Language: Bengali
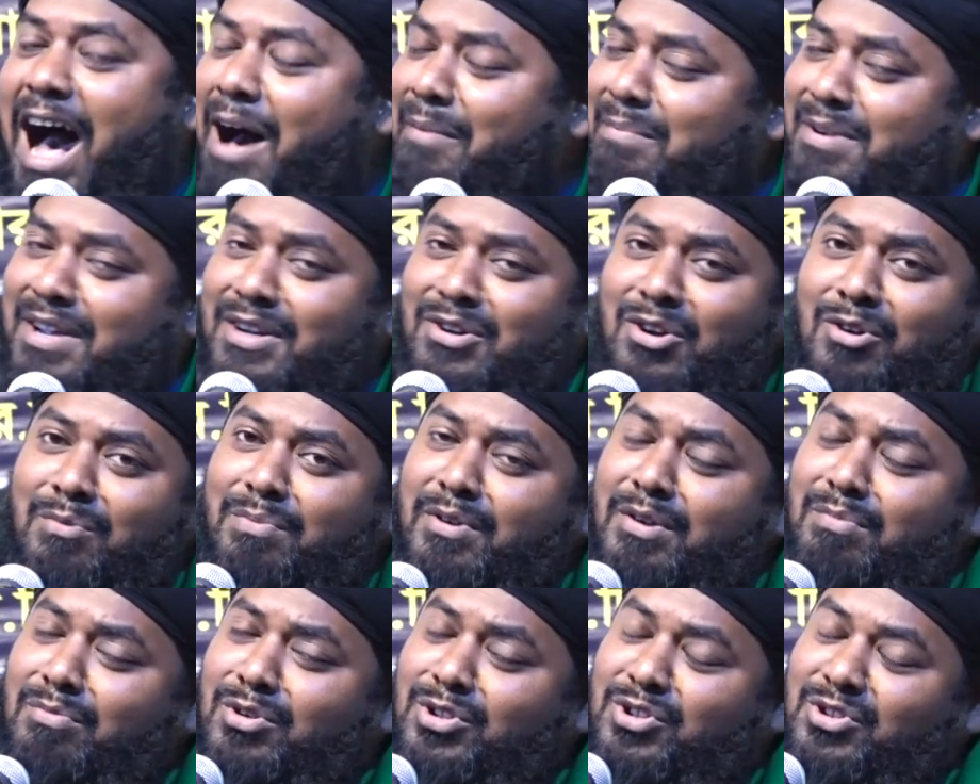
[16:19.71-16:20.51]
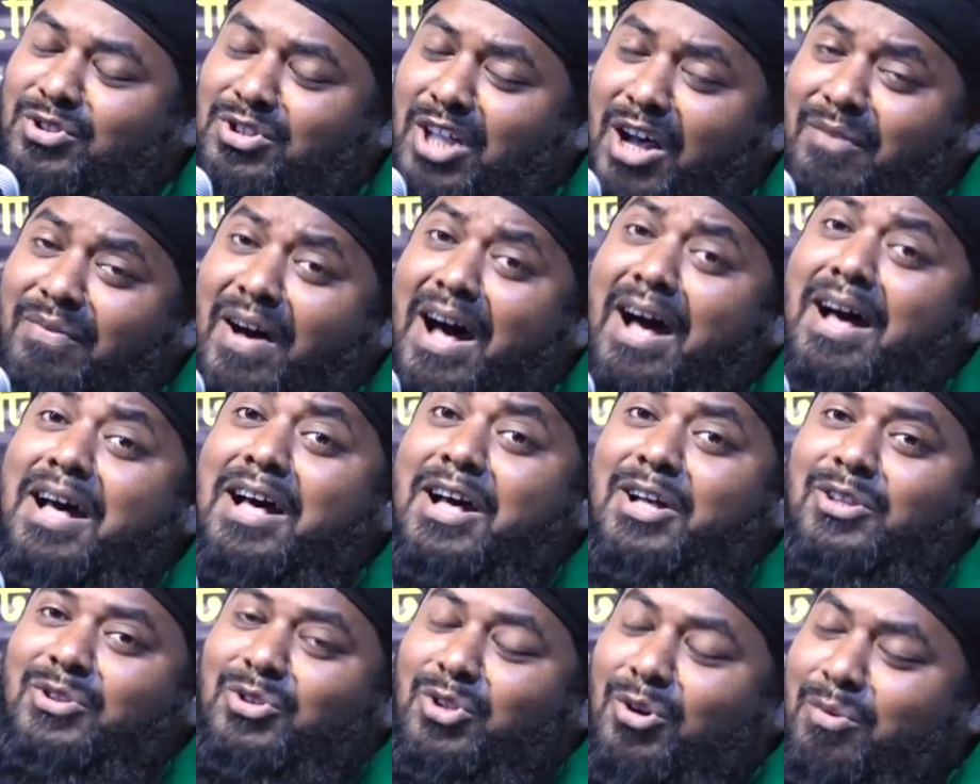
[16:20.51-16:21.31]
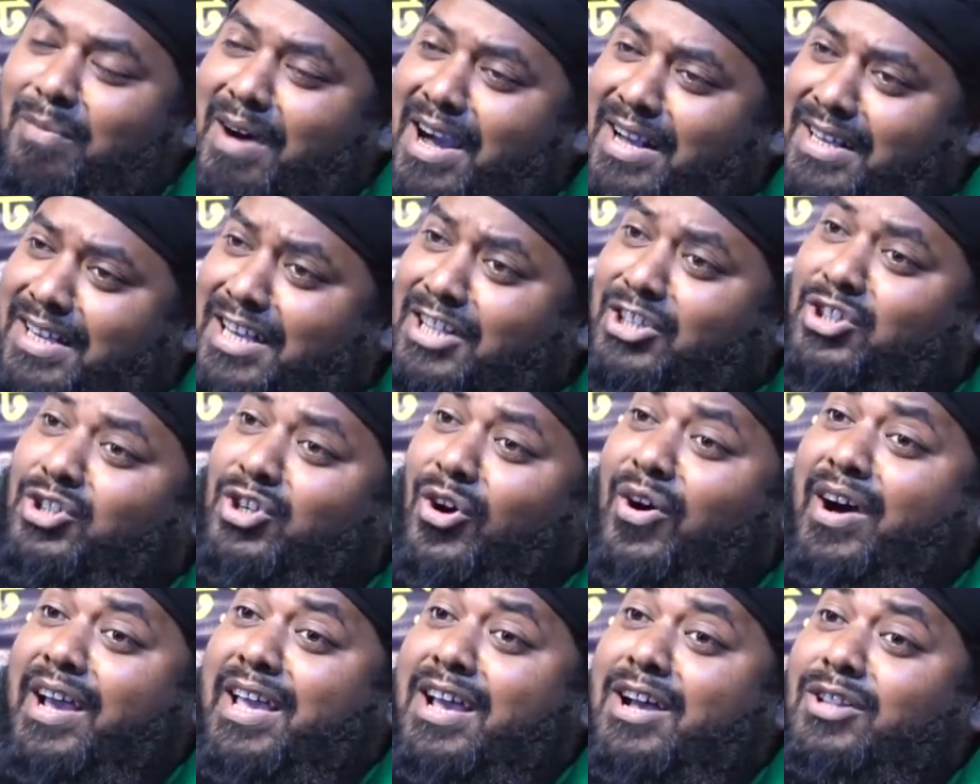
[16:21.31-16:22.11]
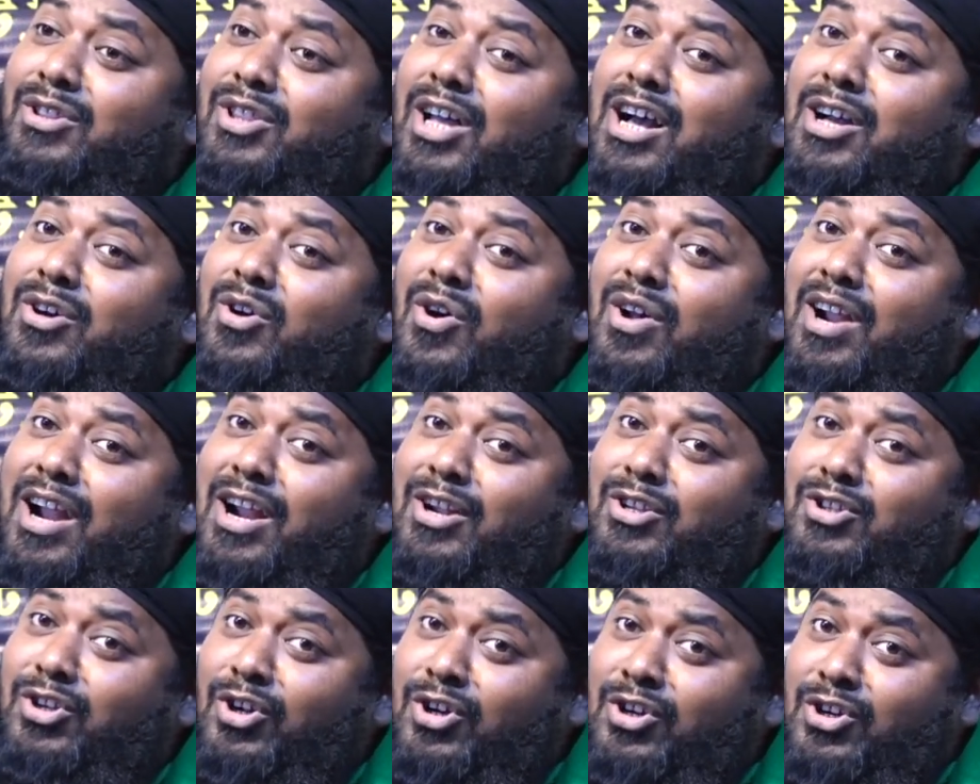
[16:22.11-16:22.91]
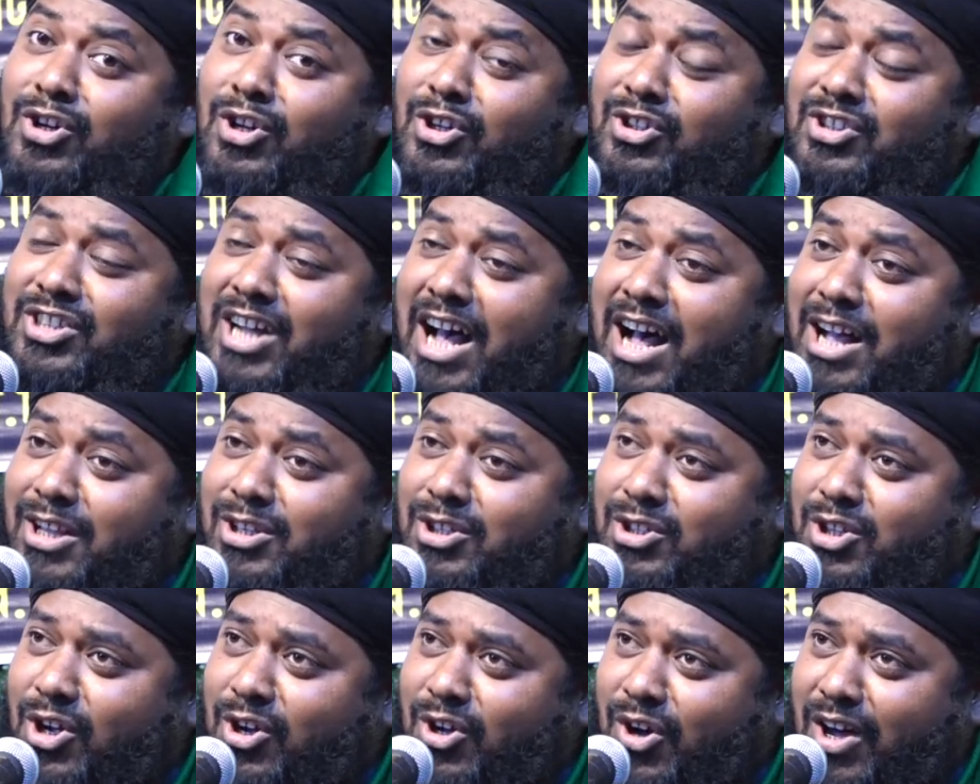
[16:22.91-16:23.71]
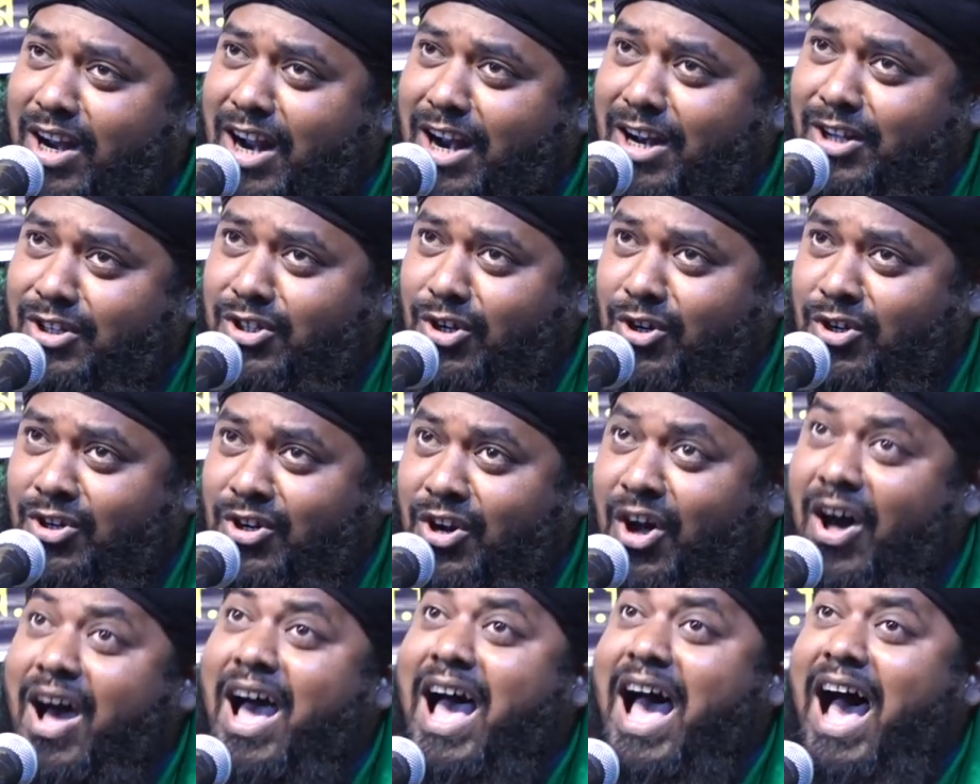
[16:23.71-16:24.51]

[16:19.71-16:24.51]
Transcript: আমি নবী মুস্তফা তোমাকে সহায়তা করার জন্য সাহায্য করার জন্য